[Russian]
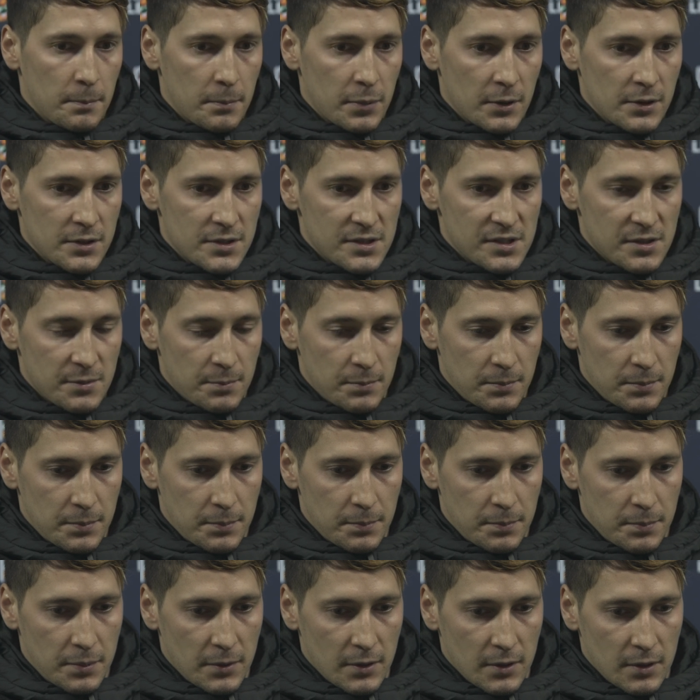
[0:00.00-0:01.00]
В
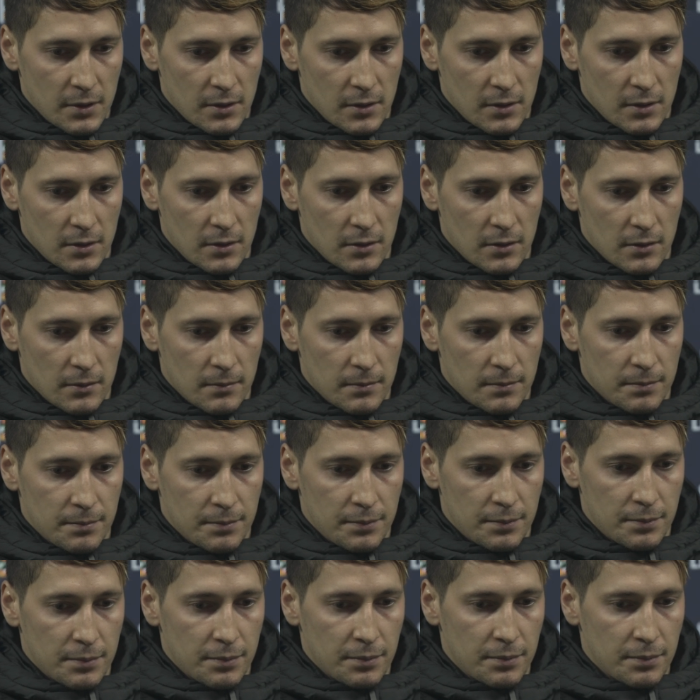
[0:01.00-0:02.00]
принципе,
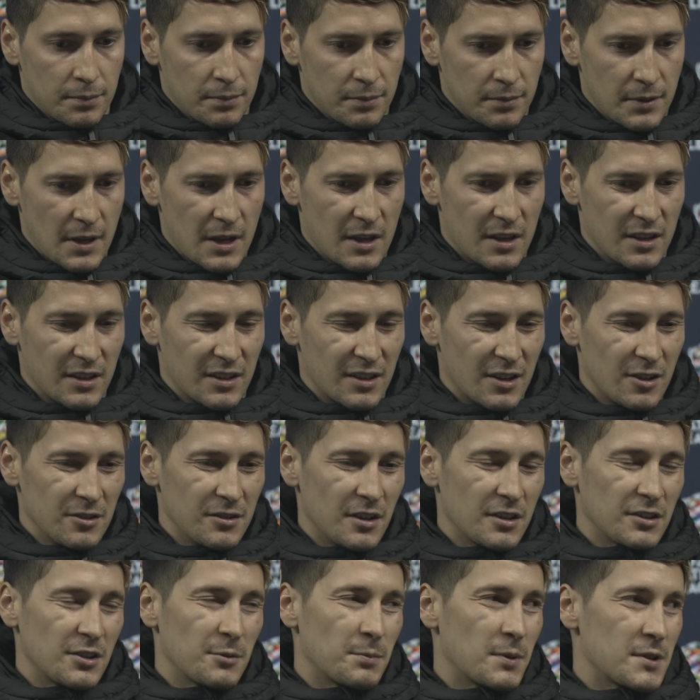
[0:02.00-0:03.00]
я играл
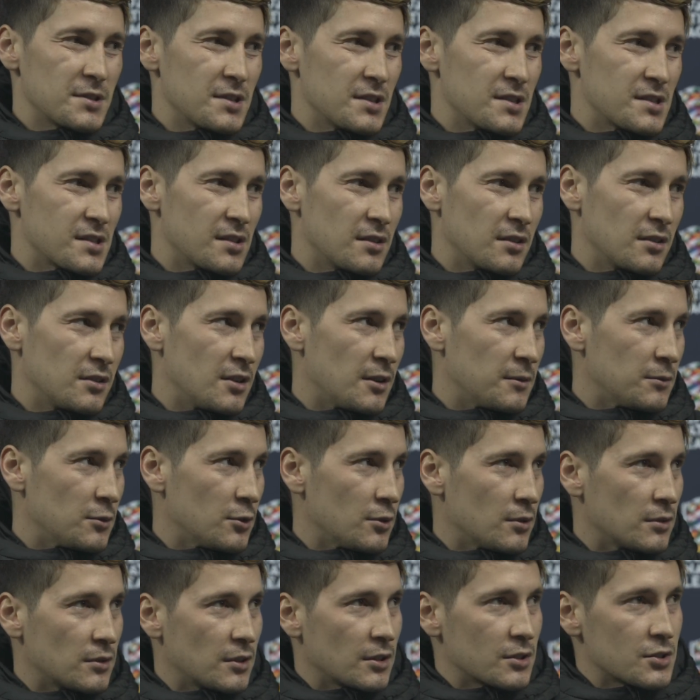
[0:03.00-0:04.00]
на этой позиции
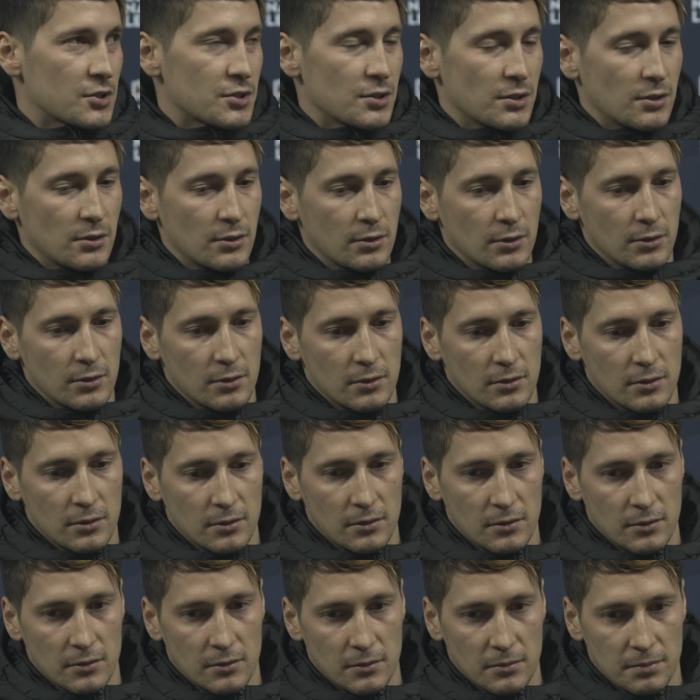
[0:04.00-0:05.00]
давно, так
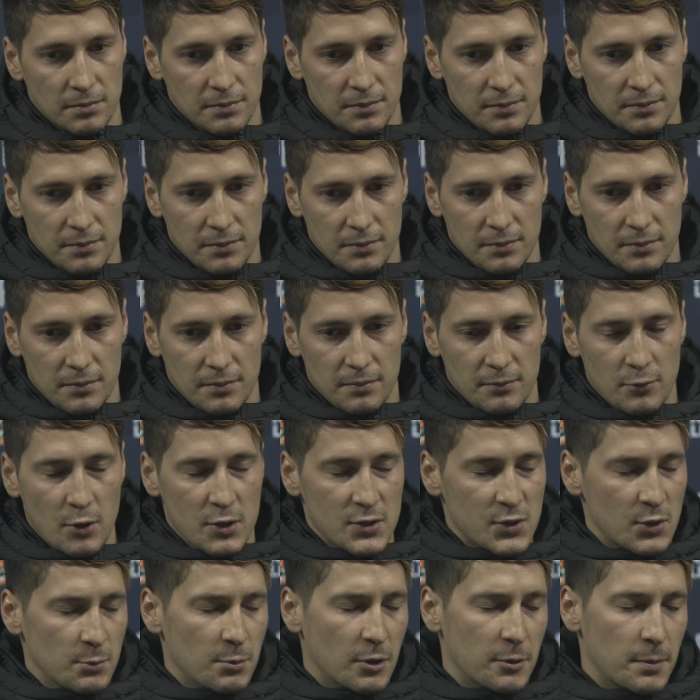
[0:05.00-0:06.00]
что ну,
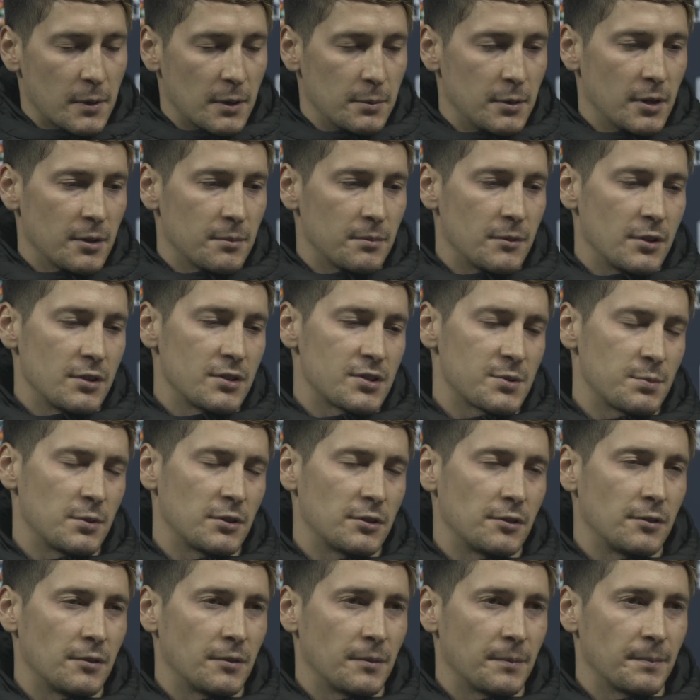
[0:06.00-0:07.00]
особых проблем не
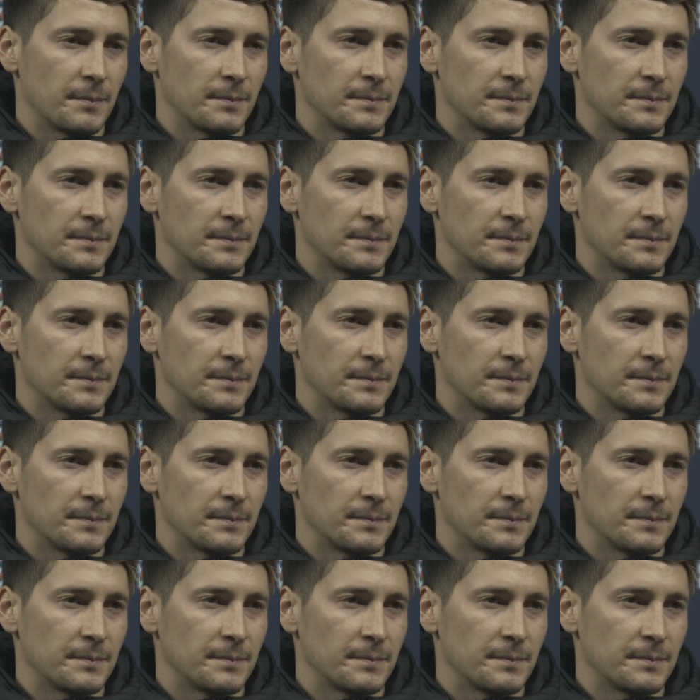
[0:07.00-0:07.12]
испытывал.